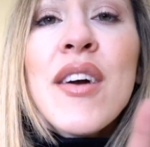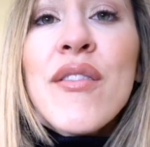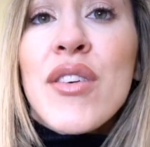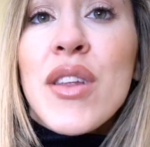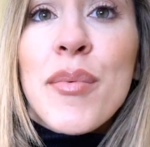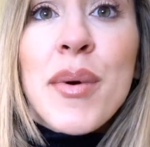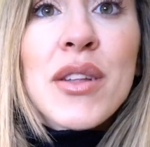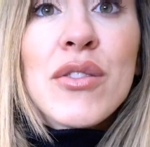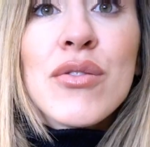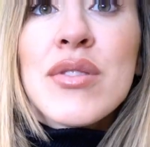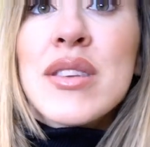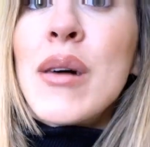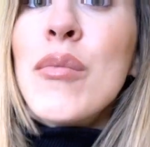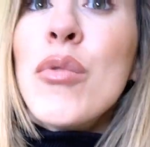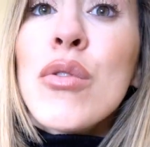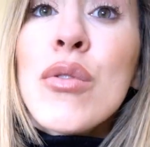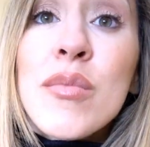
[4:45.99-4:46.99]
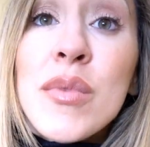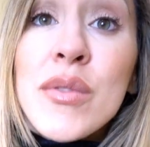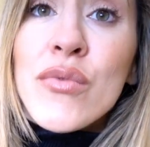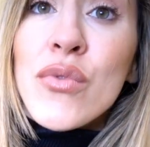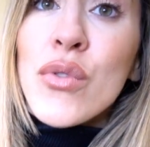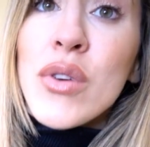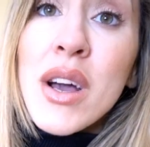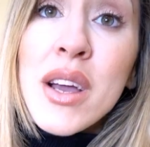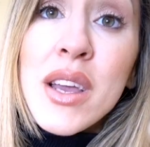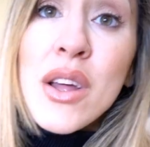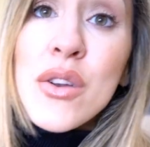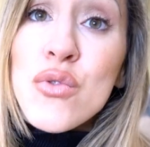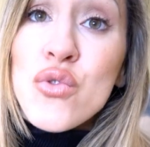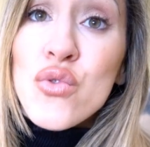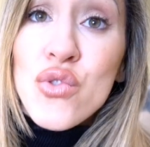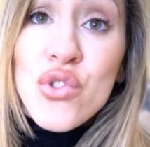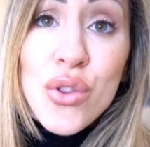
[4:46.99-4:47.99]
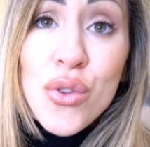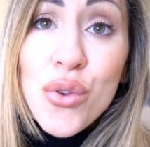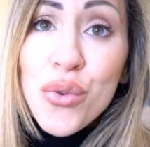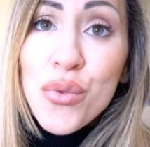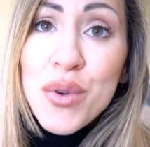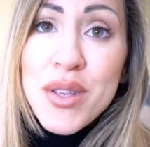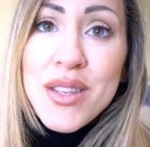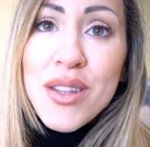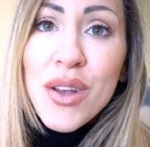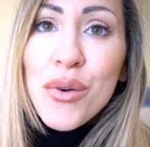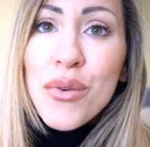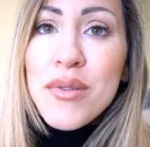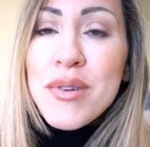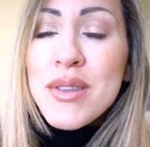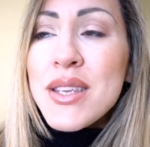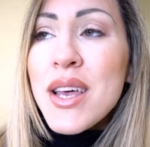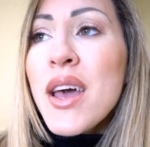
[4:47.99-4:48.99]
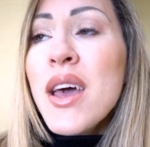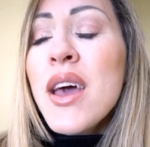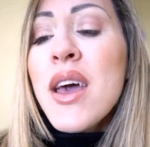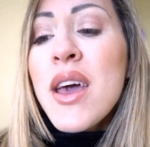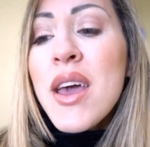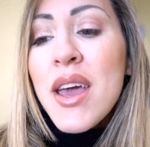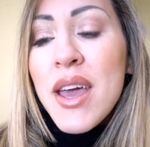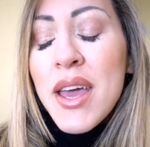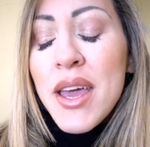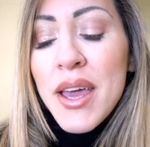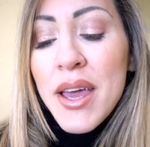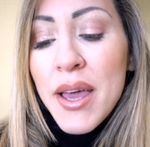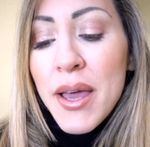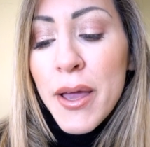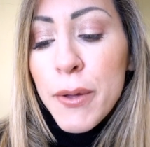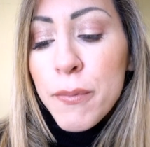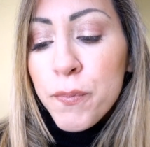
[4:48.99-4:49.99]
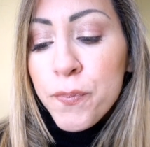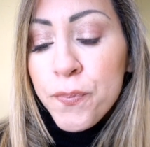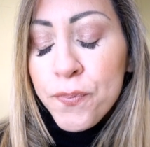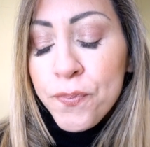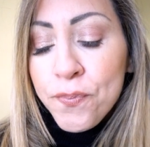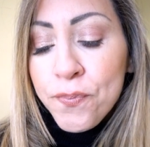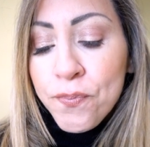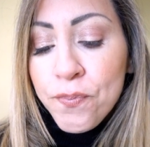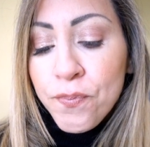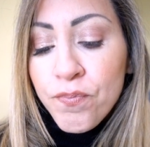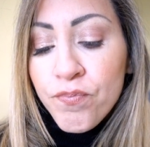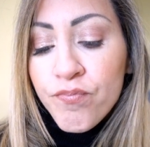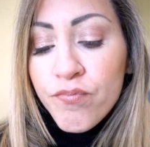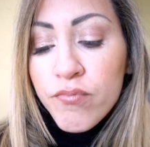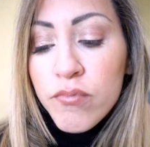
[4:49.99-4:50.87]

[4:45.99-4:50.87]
vi ripeto, siamo come voi, anche a noi succedono queste cose e mm,